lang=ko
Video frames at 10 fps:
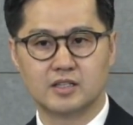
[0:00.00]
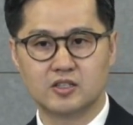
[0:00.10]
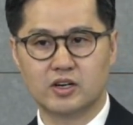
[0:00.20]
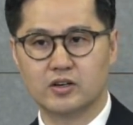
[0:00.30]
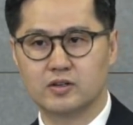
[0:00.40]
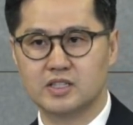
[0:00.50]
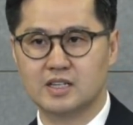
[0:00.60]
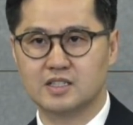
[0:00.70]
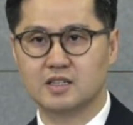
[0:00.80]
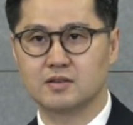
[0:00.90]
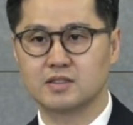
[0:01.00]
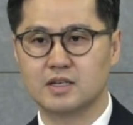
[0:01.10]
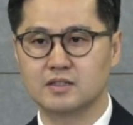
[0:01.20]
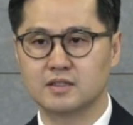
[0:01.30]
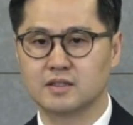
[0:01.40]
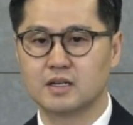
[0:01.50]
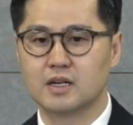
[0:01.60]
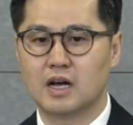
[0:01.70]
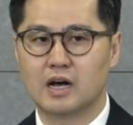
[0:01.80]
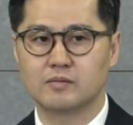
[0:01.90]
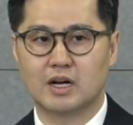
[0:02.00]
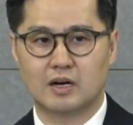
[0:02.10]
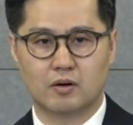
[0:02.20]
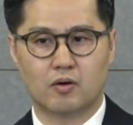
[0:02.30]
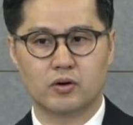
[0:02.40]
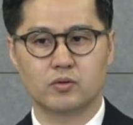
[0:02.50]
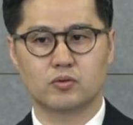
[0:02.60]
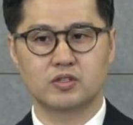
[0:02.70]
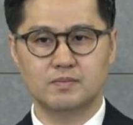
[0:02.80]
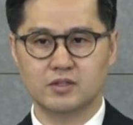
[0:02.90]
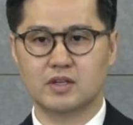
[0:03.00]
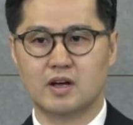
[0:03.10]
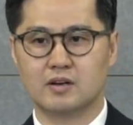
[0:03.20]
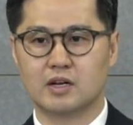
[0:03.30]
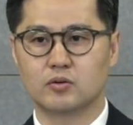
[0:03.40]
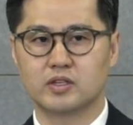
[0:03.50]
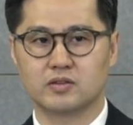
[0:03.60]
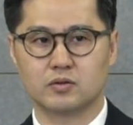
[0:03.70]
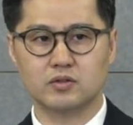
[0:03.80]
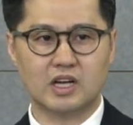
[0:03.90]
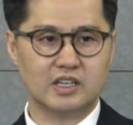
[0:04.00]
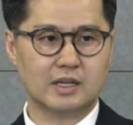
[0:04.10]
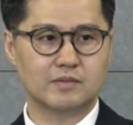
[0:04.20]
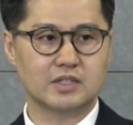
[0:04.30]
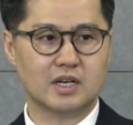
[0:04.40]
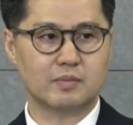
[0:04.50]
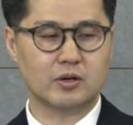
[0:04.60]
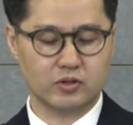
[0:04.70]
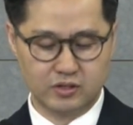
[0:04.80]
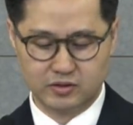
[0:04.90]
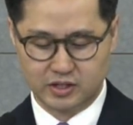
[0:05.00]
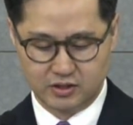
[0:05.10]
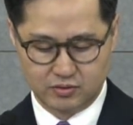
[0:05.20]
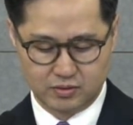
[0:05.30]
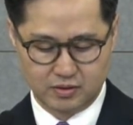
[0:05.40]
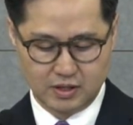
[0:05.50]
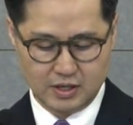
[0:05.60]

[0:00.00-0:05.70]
입과 혀를 잘 지키는 자는 아주 어렵고 힘든 상황 가운데서도 살아남는다. 바로 이런 얘기죠.